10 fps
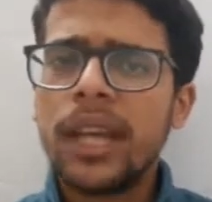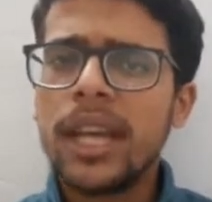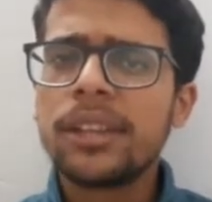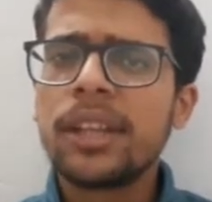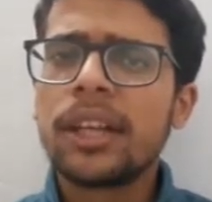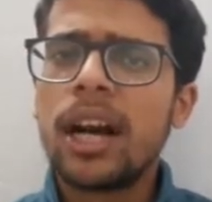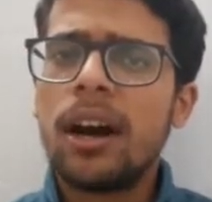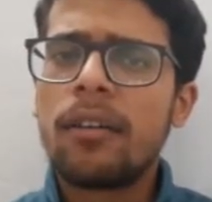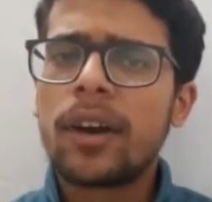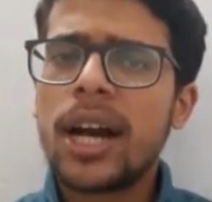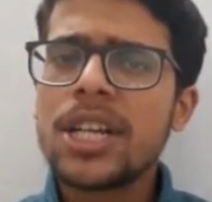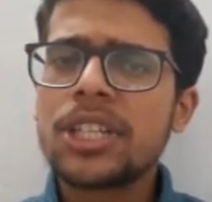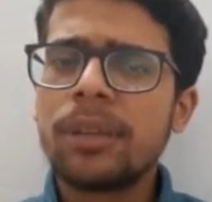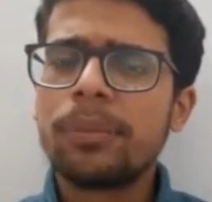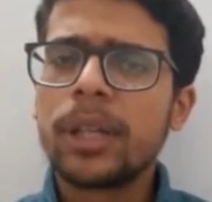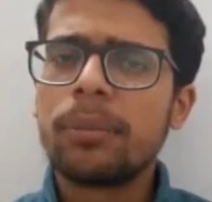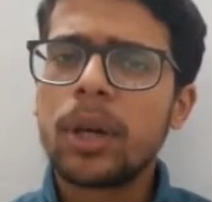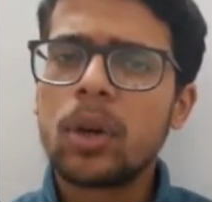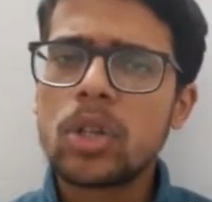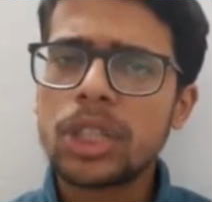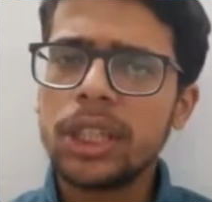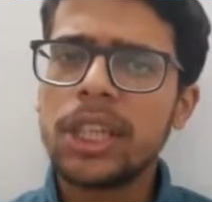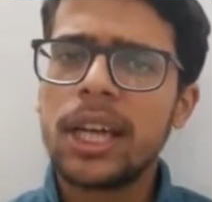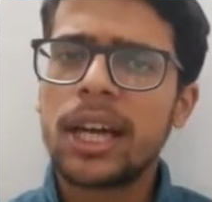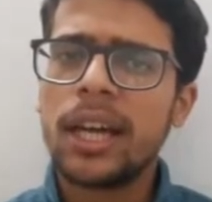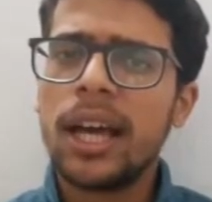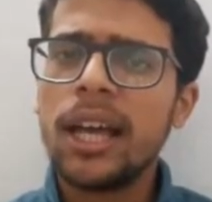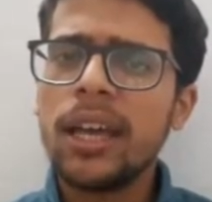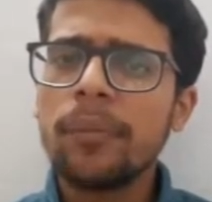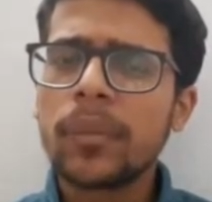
एक दिन का अवकाश जनपद में घोषित किया गया है